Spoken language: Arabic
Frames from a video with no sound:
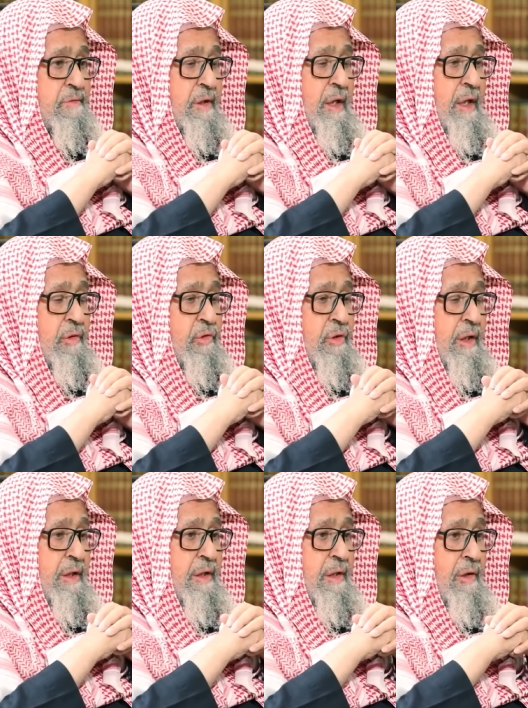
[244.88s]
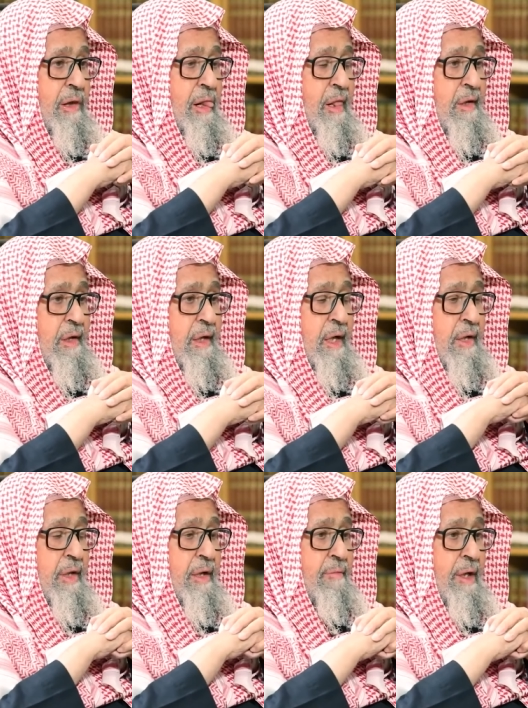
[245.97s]
فلا يترك
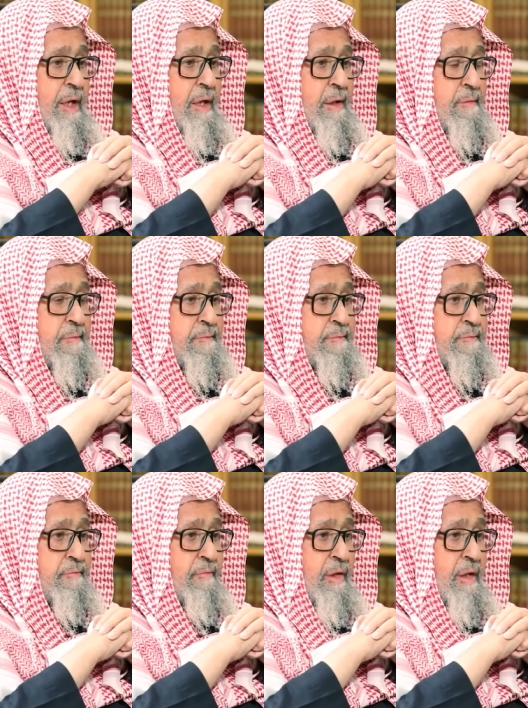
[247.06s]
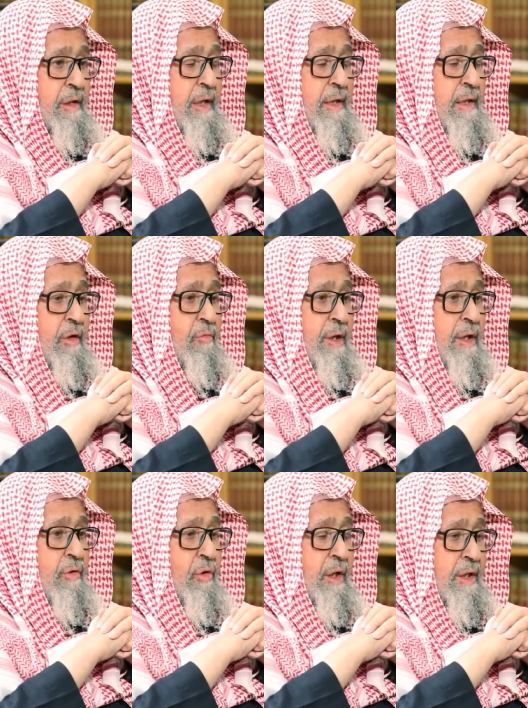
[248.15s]
هذا المال لأنه
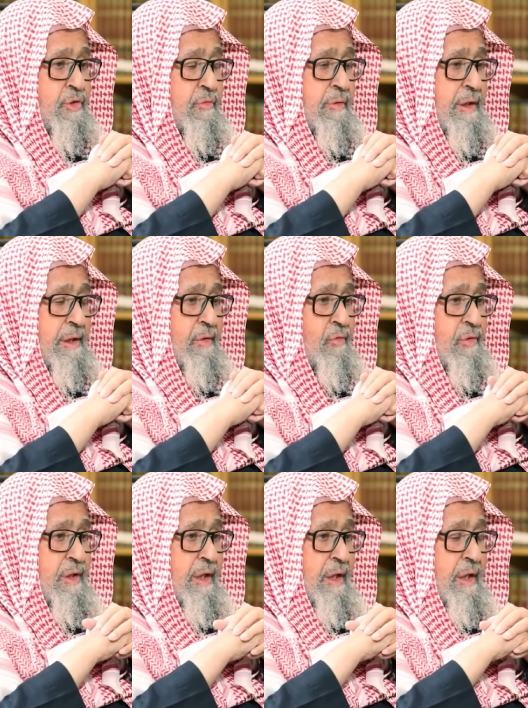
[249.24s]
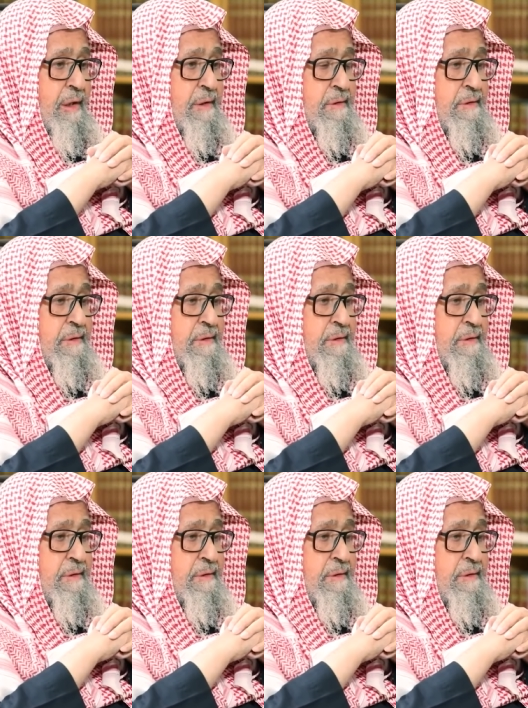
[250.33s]
مال الله سبحانه وتعالى